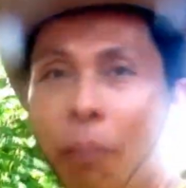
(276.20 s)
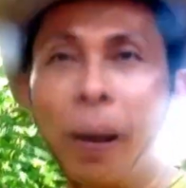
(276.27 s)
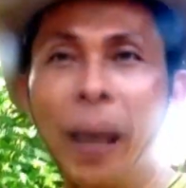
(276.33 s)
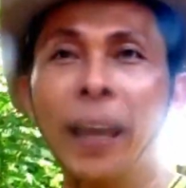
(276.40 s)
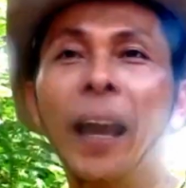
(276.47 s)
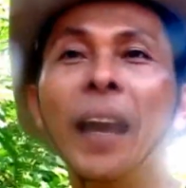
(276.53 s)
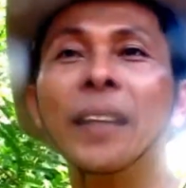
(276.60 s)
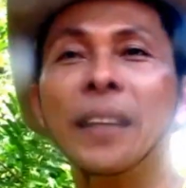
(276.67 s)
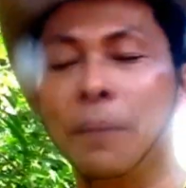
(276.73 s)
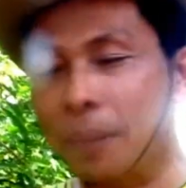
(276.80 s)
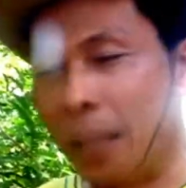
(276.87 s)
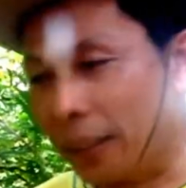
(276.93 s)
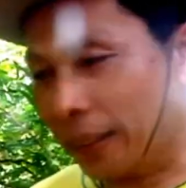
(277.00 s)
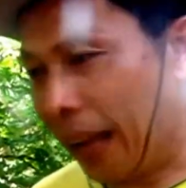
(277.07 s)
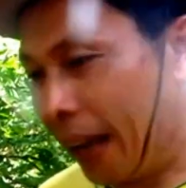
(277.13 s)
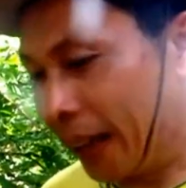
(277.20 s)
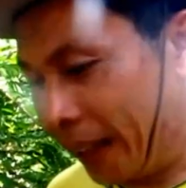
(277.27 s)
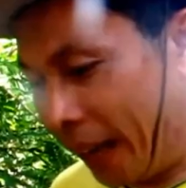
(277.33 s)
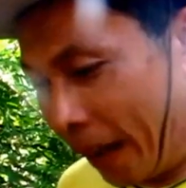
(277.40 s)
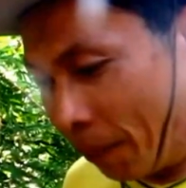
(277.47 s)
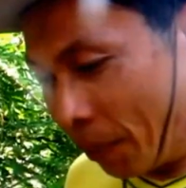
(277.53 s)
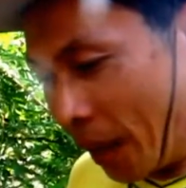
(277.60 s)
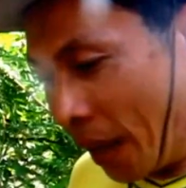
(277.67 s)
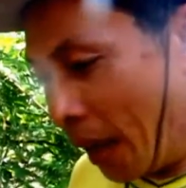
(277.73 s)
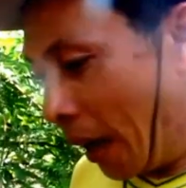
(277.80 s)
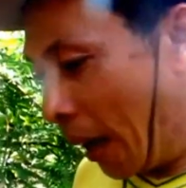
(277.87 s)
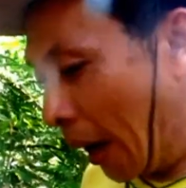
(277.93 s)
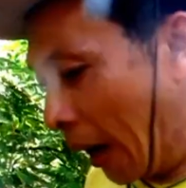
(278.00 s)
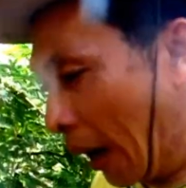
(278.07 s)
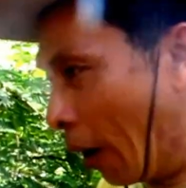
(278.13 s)
คภัยไข้เจ็บต่างๆเนี่ย
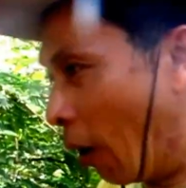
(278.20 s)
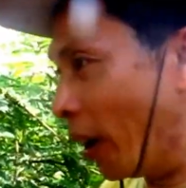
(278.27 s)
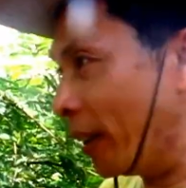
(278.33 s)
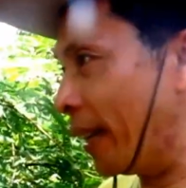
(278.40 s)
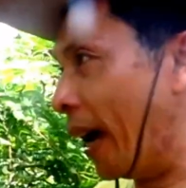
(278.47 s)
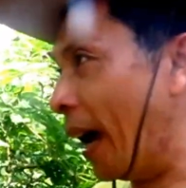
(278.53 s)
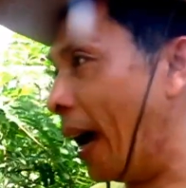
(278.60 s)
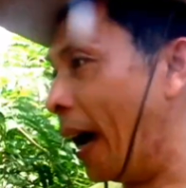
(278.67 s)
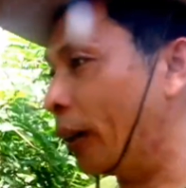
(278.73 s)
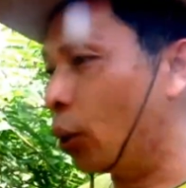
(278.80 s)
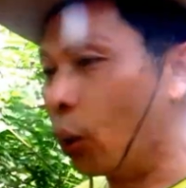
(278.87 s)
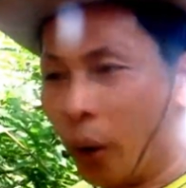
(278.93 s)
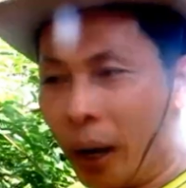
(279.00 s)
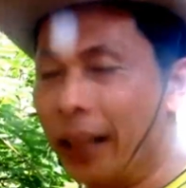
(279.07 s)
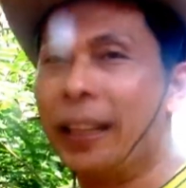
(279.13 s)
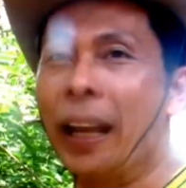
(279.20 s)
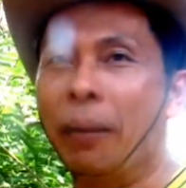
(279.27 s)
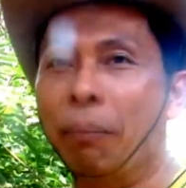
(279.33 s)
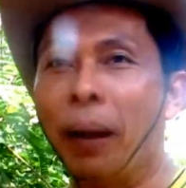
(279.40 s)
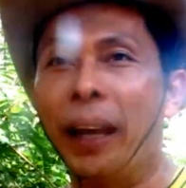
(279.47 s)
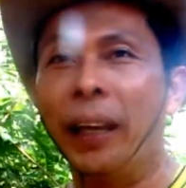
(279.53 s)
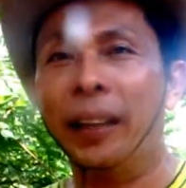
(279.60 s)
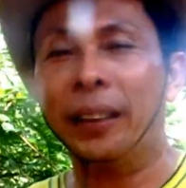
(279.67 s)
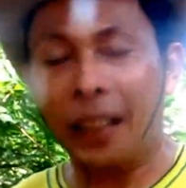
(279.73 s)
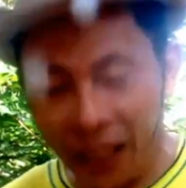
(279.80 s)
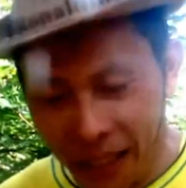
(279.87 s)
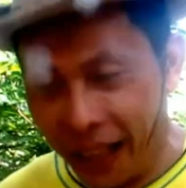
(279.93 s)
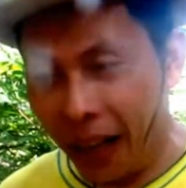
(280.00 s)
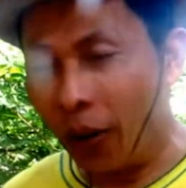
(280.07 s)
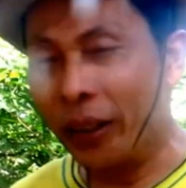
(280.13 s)
ก็จะถูกขจัดไป
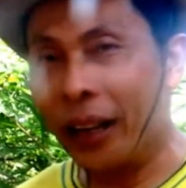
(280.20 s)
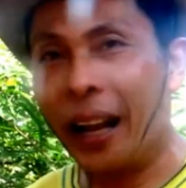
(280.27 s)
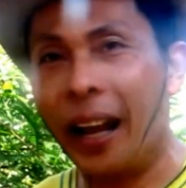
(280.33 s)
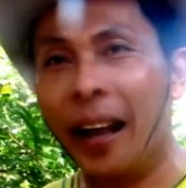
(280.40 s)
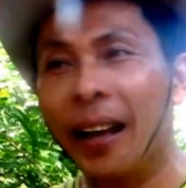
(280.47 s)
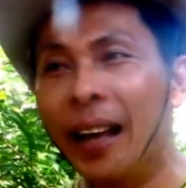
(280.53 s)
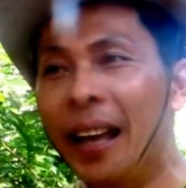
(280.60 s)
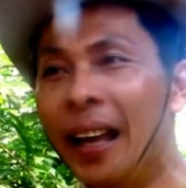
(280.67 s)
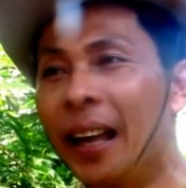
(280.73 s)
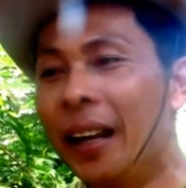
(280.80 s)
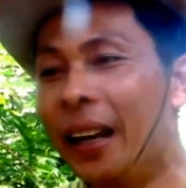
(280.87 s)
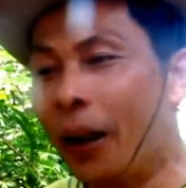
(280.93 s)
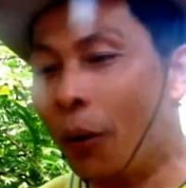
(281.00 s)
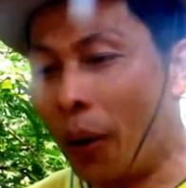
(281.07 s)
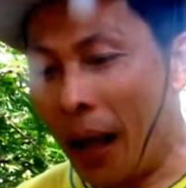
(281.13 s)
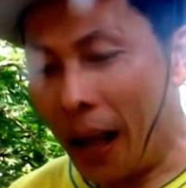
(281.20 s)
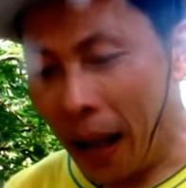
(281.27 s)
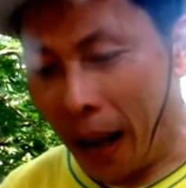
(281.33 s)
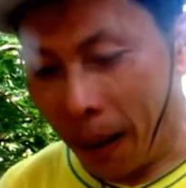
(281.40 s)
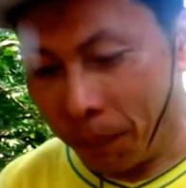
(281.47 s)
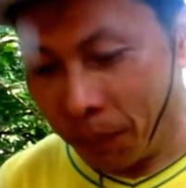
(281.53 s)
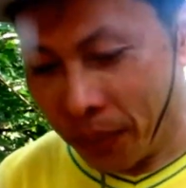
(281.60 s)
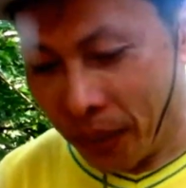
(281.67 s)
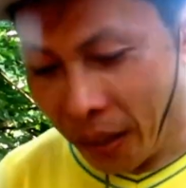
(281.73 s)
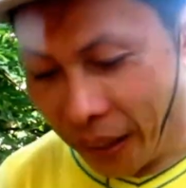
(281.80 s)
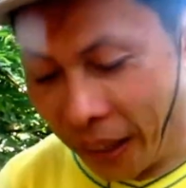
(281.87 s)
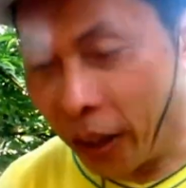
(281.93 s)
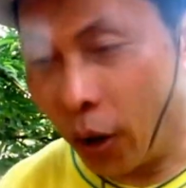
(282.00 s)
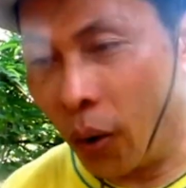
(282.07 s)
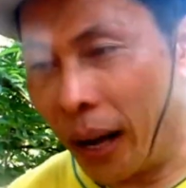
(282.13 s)
ทีเดียวนะฮะเรียกว่า
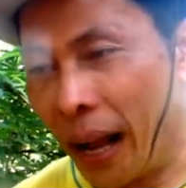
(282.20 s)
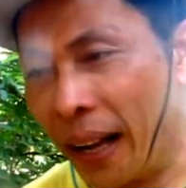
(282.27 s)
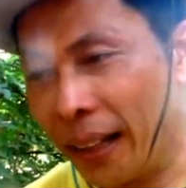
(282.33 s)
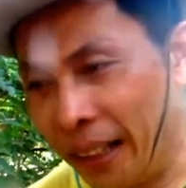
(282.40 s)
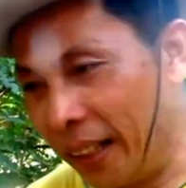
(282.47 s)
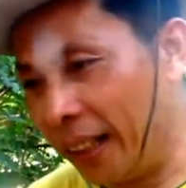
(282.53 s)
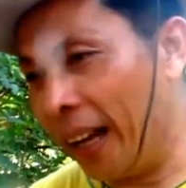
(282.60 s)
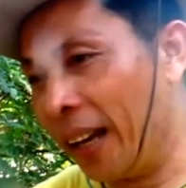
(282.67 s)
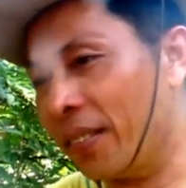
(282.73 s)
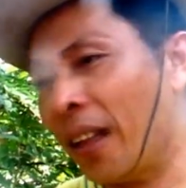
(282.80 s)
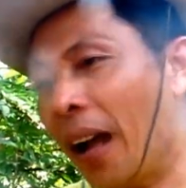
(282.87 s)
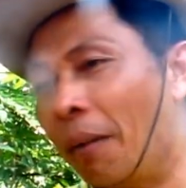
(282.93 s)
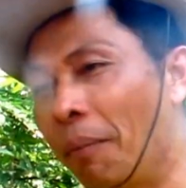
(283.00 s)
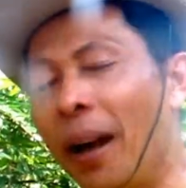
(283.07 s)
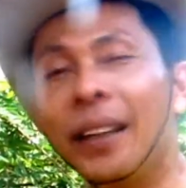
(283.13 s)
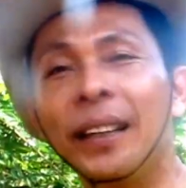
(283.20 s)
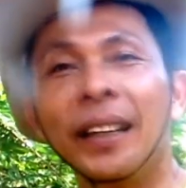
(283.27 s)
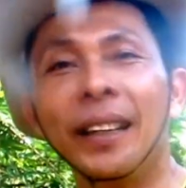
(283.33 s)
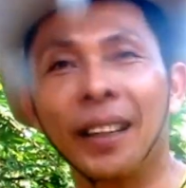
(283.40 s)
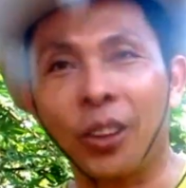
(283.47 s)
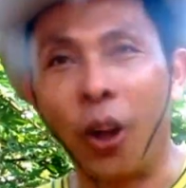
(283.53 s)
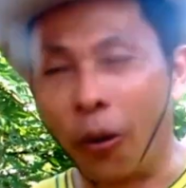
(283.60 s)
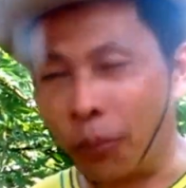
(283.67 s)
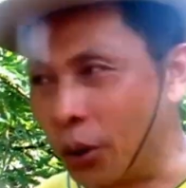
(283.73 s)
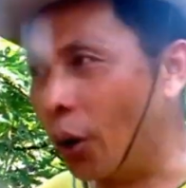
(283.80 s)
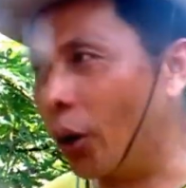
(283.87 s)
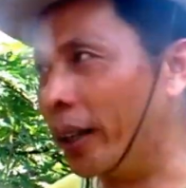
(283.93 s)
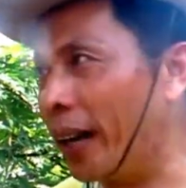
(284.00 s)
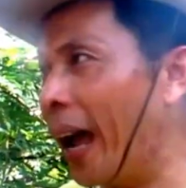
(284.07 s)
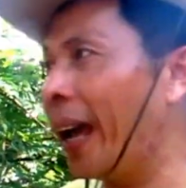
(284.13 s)
ในโครงการนี้เนี่ยสามารถที่จะตอบโจ
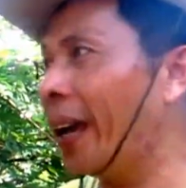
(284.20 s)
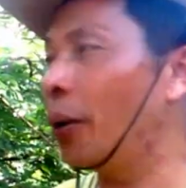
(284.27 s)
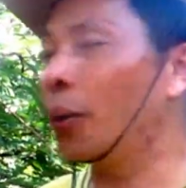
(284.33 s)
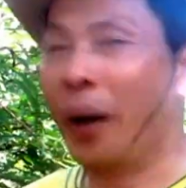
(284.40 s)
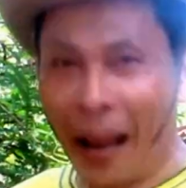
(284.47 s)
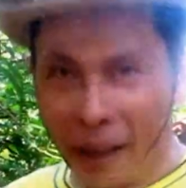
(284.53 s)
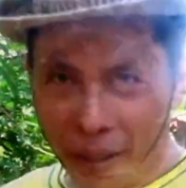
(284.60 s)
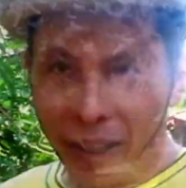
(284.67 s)
ทย์ได้หลา